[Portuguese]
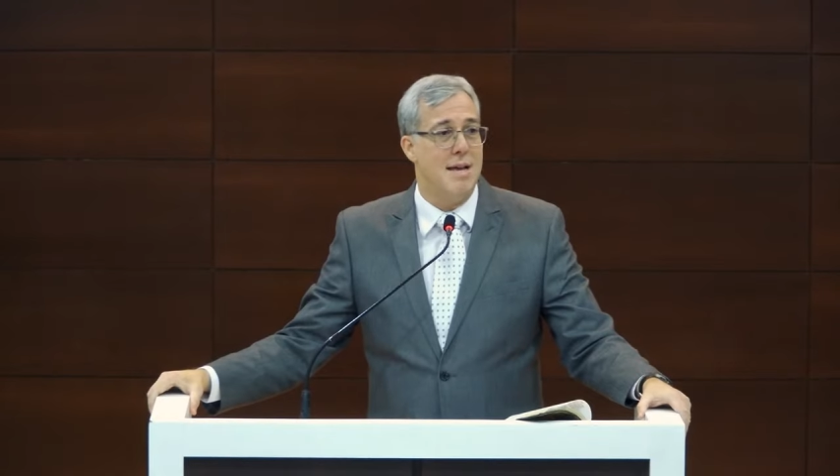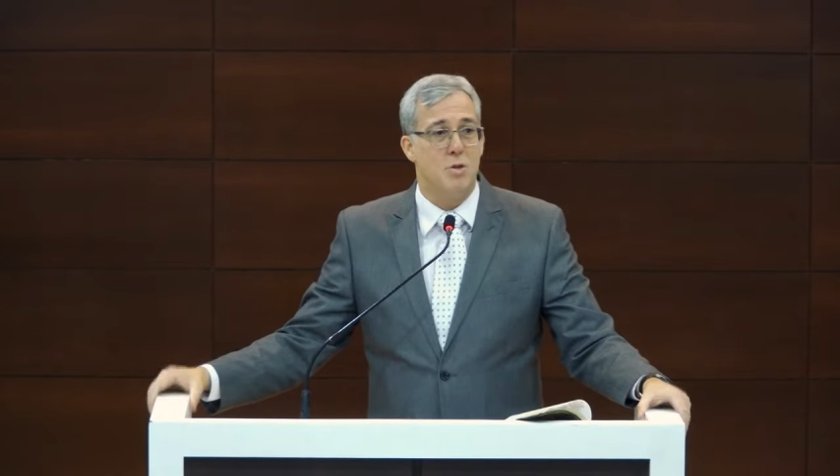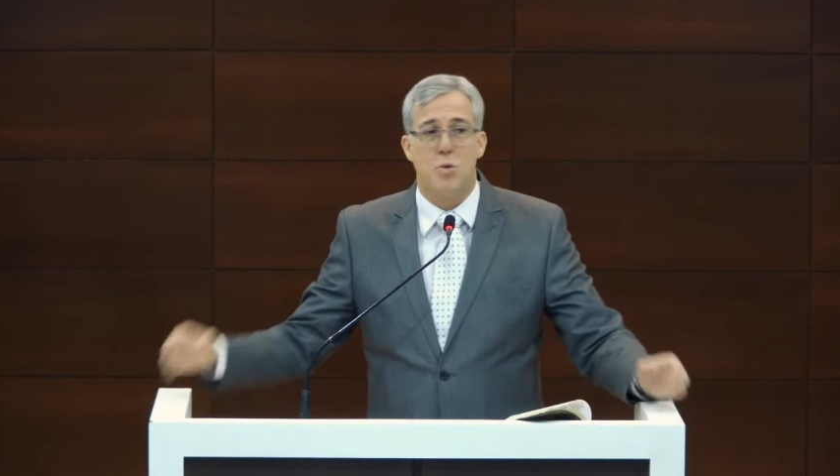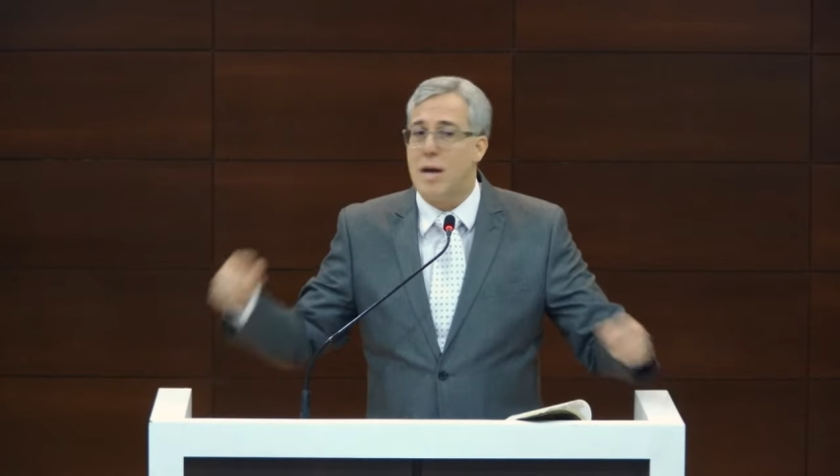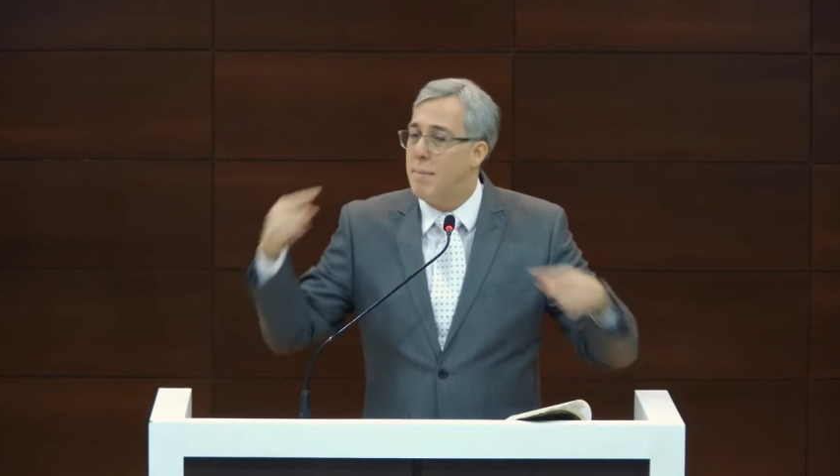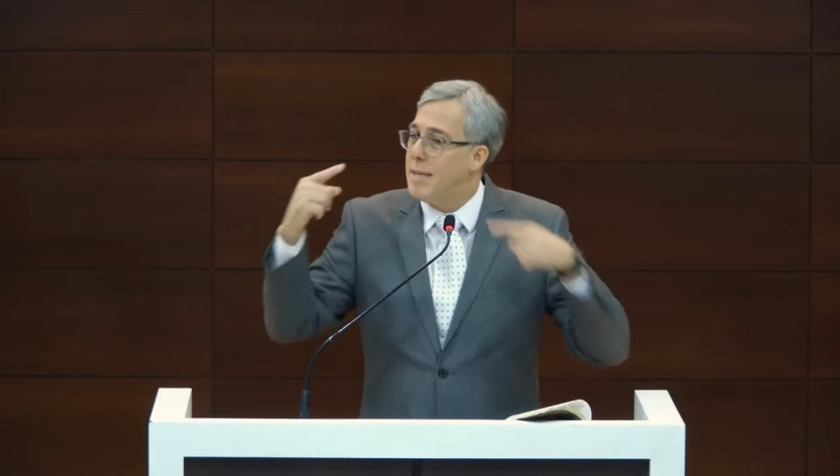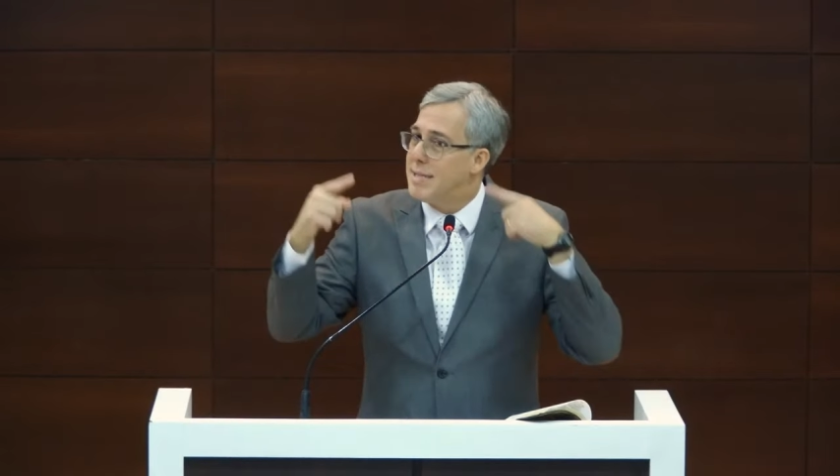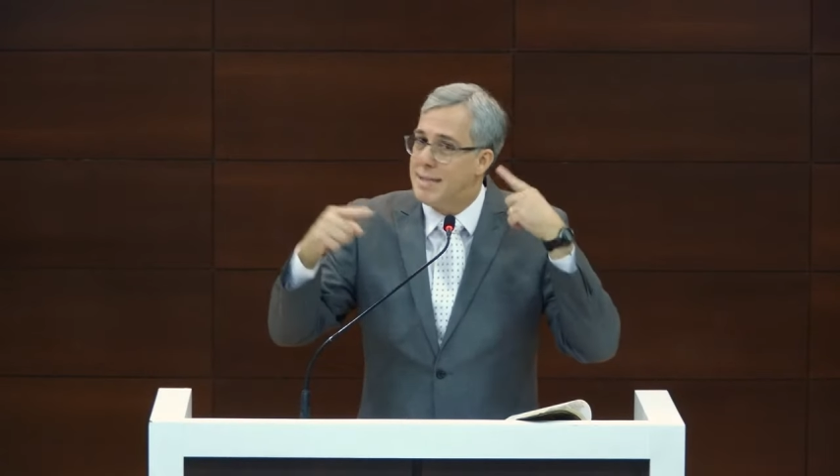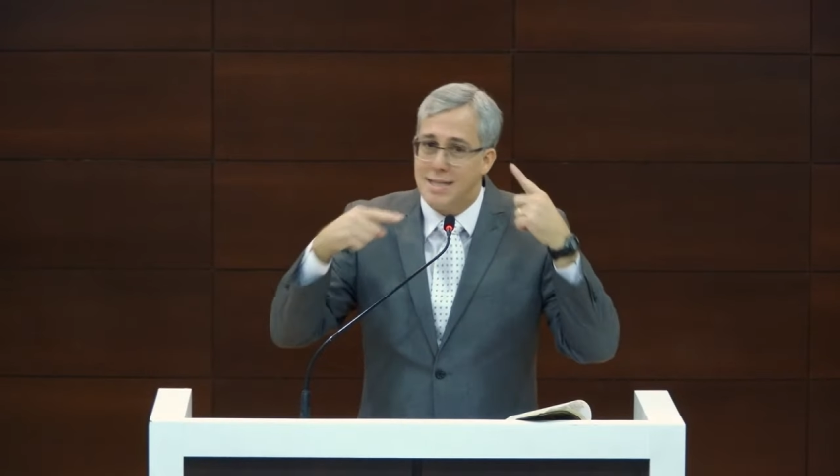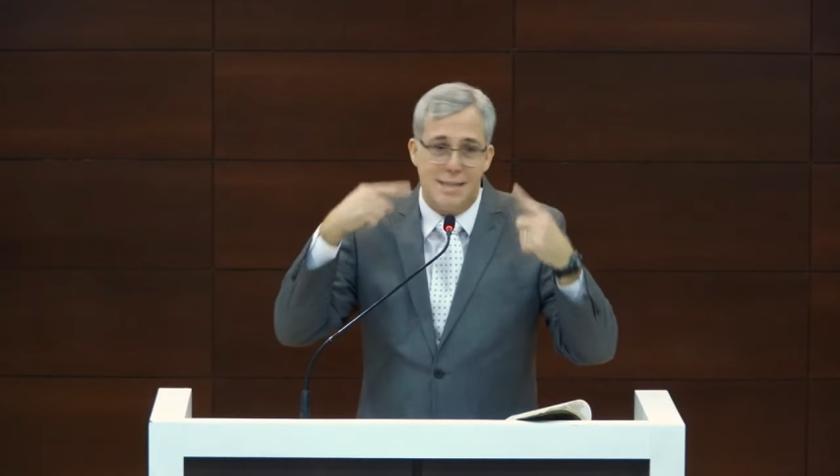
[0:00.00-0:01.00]
Sua
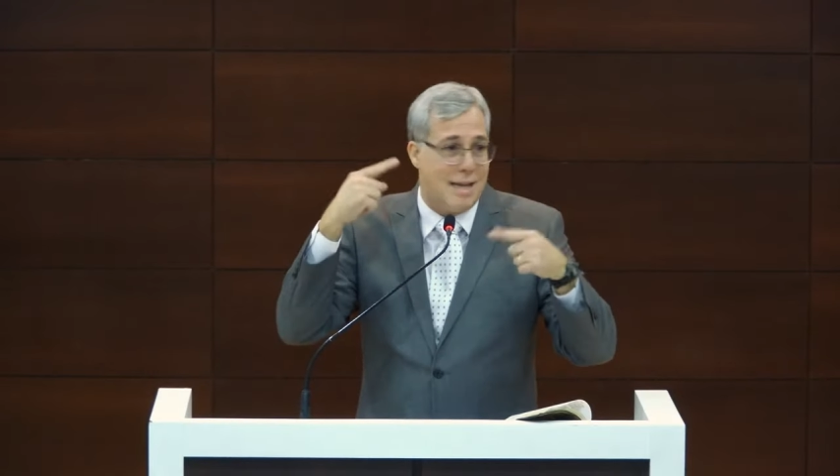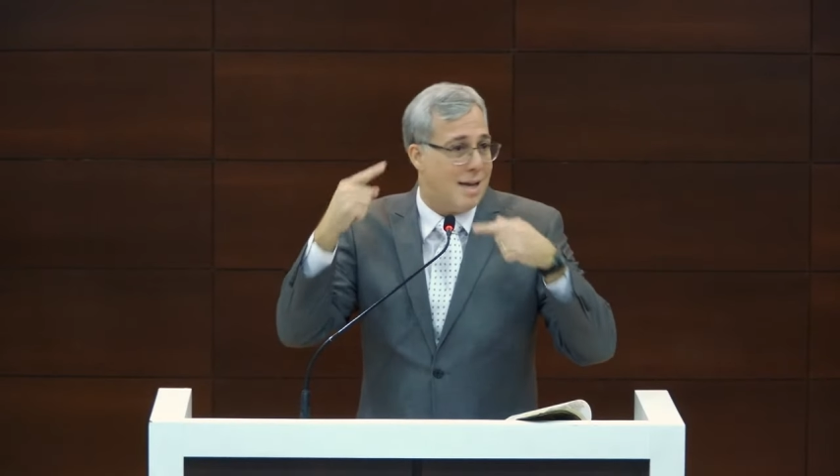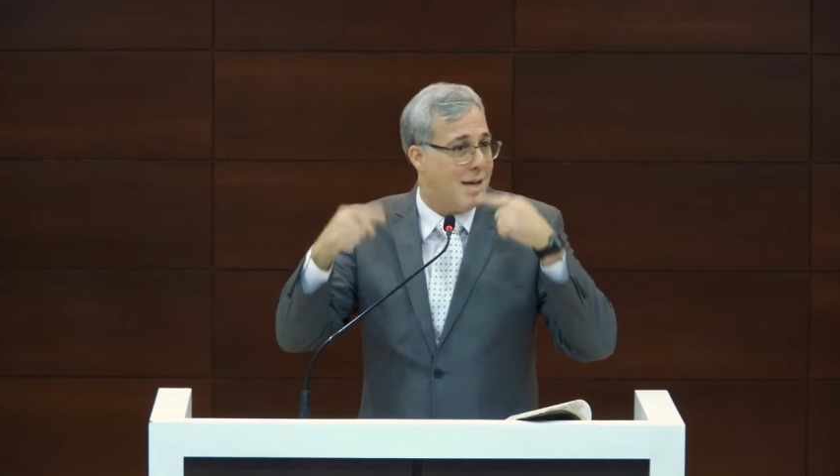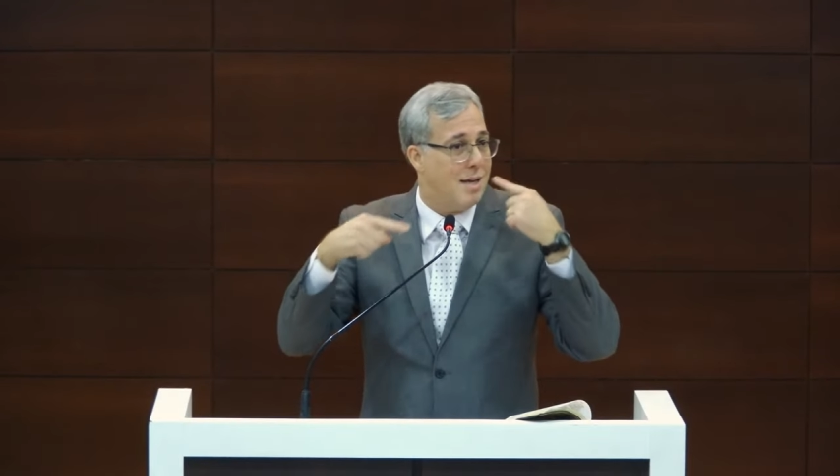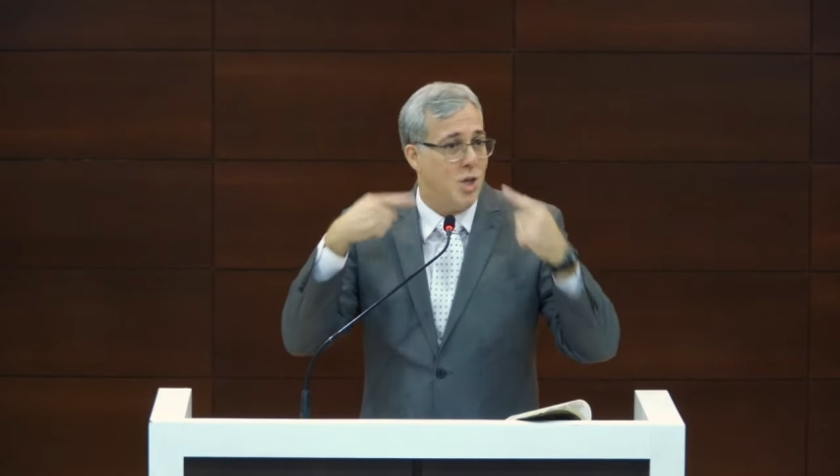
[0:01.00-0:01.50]
cabeça tem que estar